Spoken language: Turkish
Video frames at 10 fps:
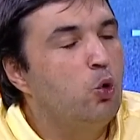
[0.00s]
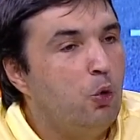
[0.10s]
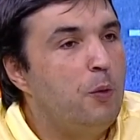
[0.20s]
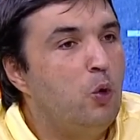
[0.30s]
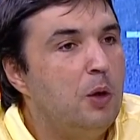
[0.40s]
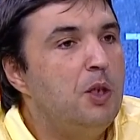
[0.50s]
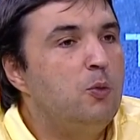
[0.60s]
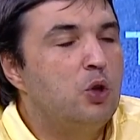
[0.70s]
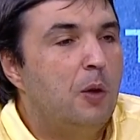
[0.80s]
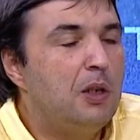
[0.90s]
bir otomobil olabilir
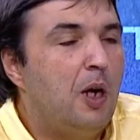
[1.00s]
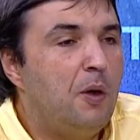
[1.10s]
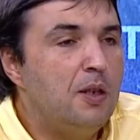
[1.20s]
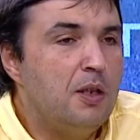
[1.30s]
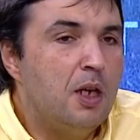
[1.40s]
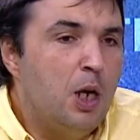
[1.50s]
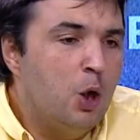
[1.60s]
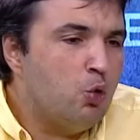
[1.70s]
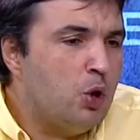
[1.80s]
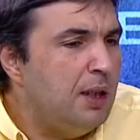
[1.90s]
burada ama daha pahalıysa
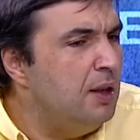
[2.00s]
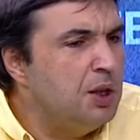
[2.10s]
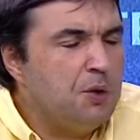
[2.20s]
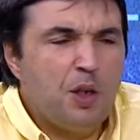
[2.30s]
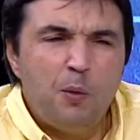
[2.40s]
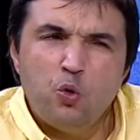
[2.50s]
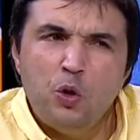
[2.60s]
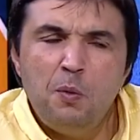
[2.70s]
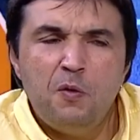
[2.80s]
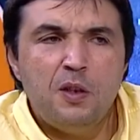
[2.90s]
Türkiye Ligi'ne alışveriş yapmak
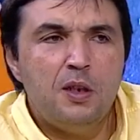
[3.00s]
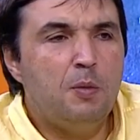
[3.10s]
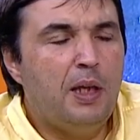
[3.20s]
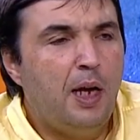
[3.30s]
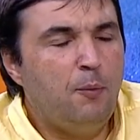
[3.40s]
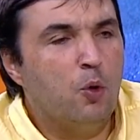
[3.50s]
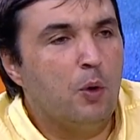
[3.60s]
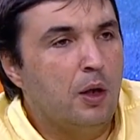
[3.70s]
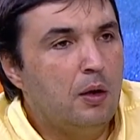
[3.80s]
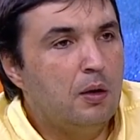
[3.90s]
çok iyi bir fikir gibi gelmiyor
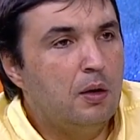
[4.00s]
bana.